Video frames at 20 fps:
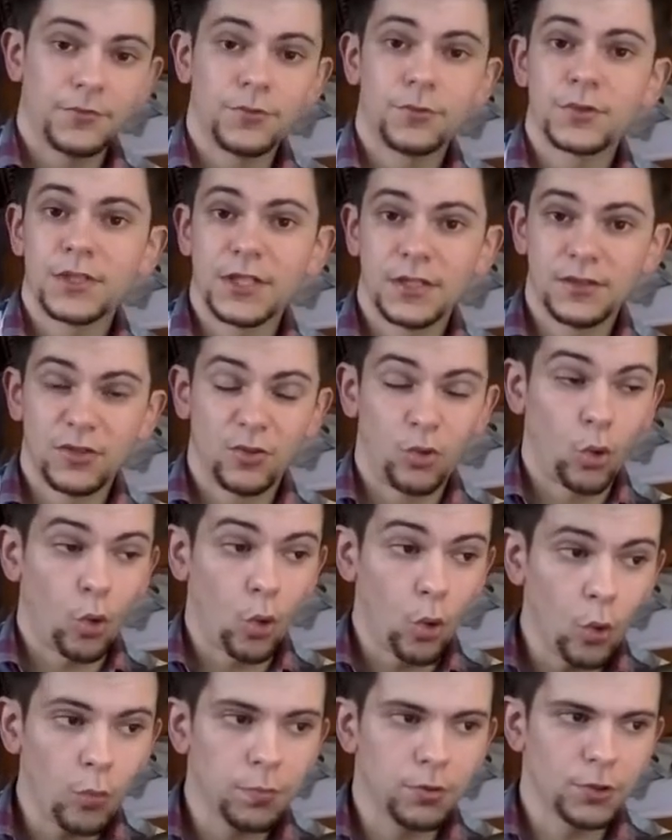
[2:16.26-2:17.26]
donc il y a des
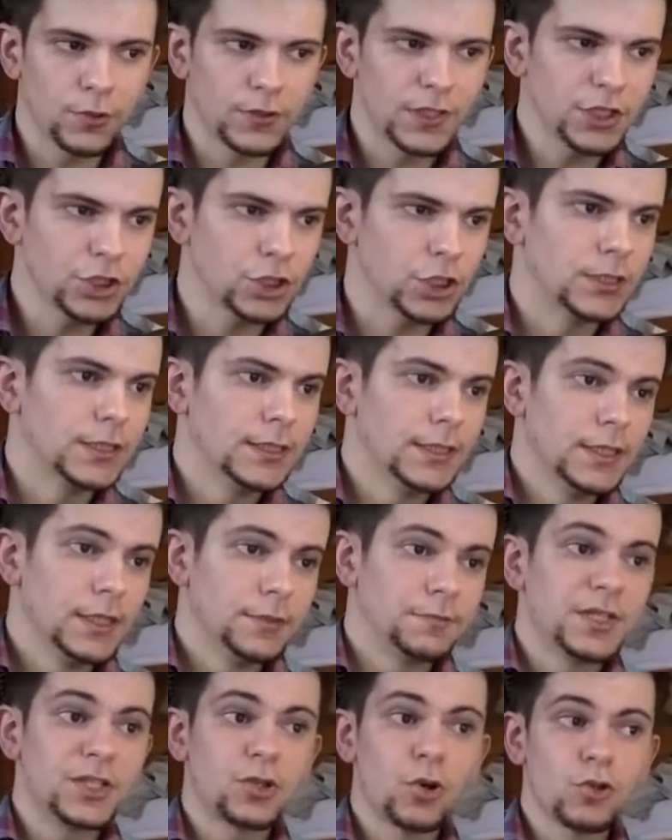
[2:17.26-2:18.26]
gros plantages.
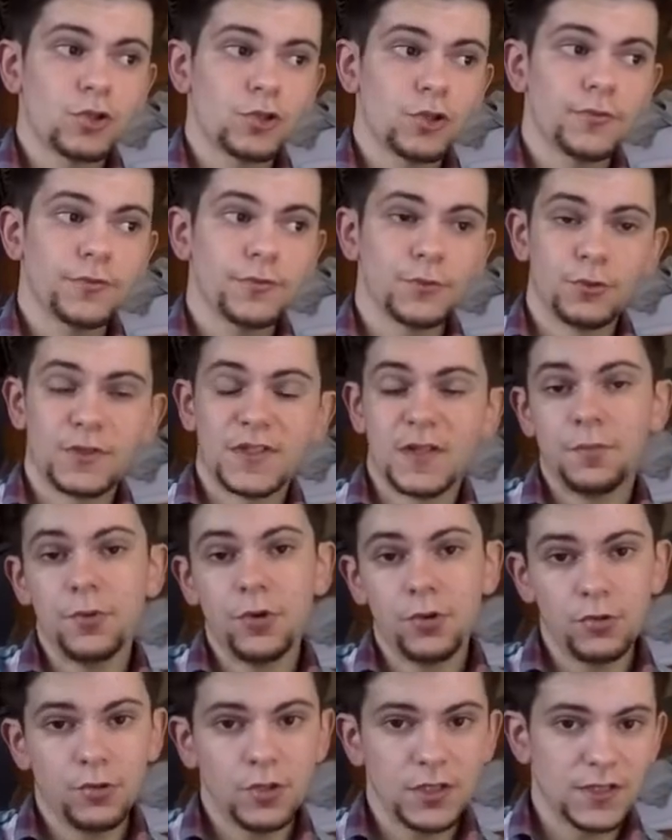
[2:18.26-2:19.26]
Microsoft ne s'est pas
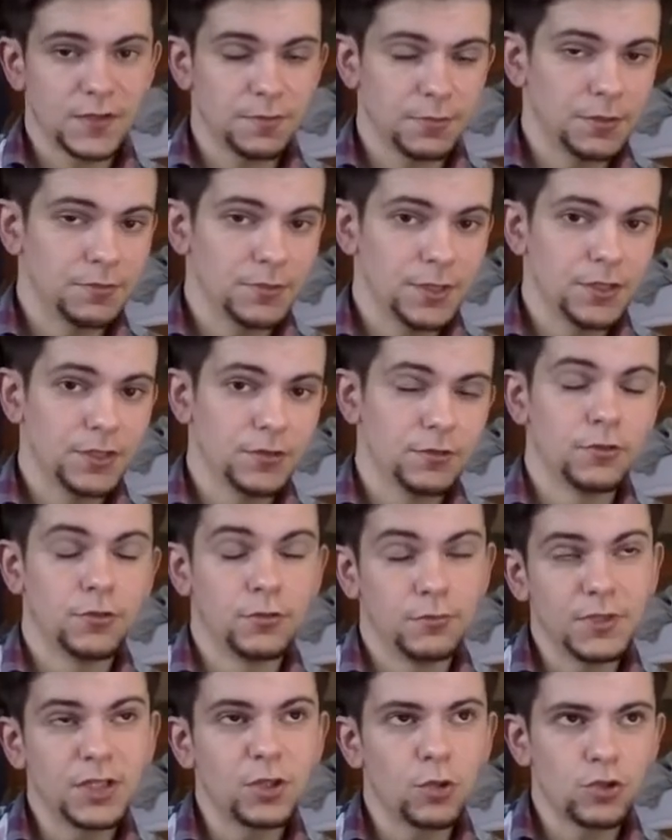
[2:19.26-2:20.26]
encore exprimé. Euh,
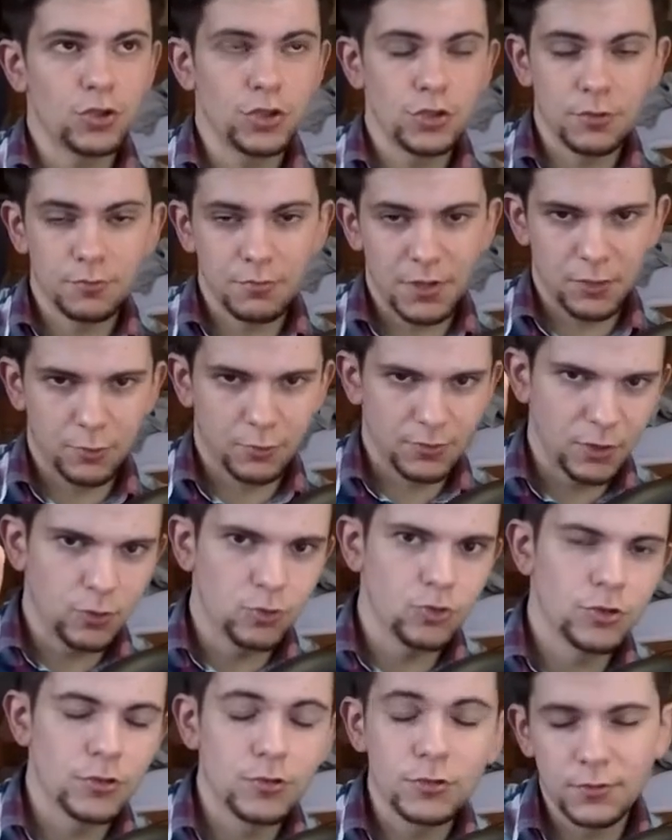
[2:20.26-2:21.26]
micro pardon,
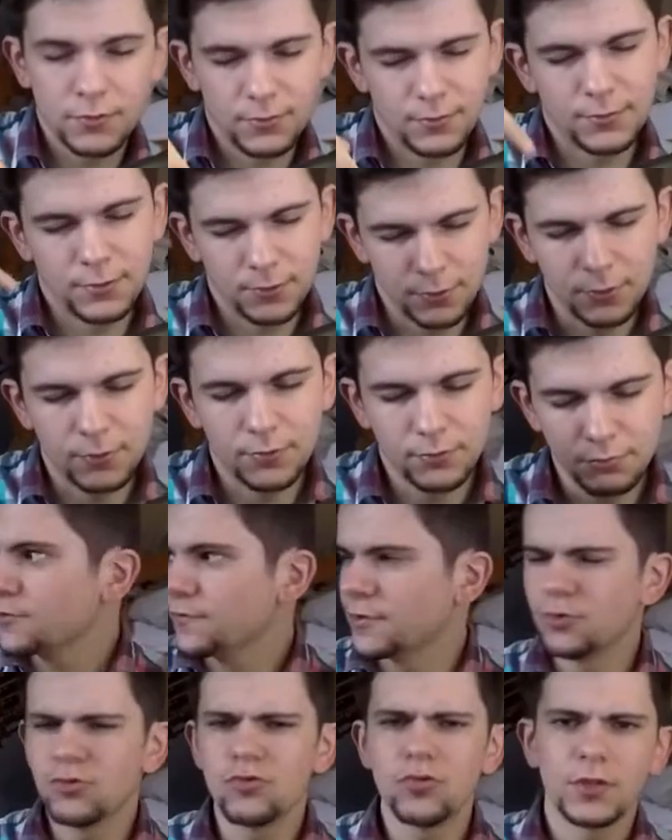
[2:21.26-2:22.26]
Microchiot. je
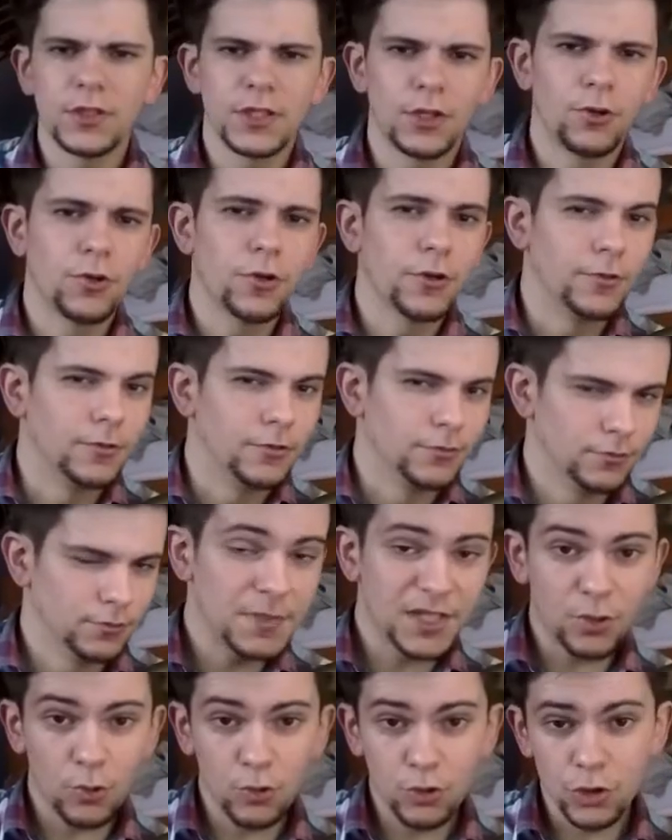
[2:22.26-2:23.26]
fais toujours l'erreur.
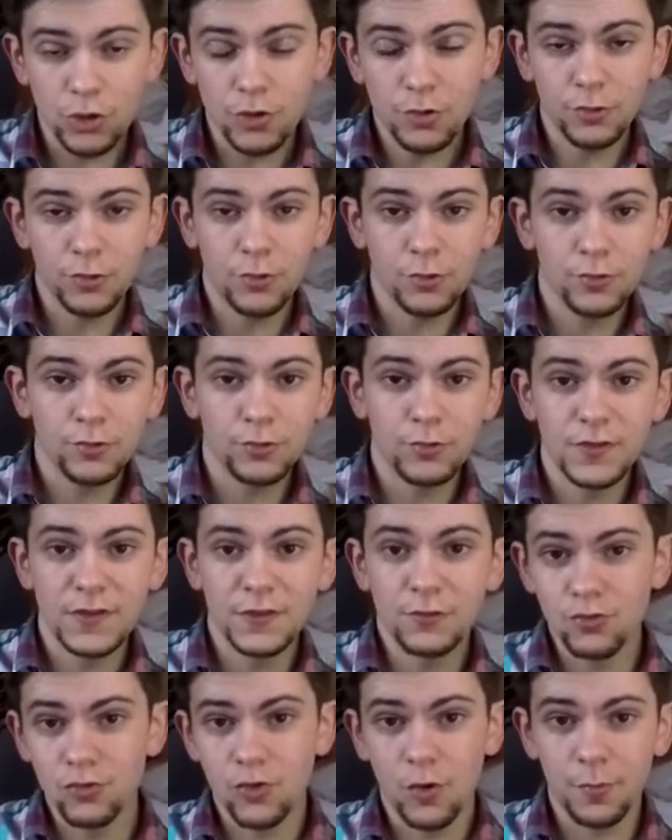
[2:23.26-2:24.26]
Microchiot donc ne s'est
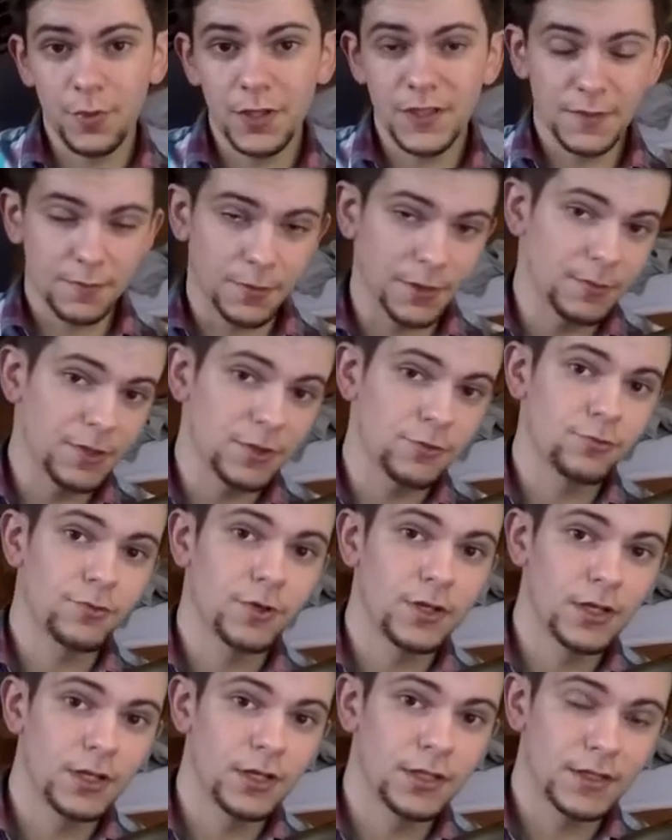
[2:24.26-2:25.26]
toujours pas exprimé sur la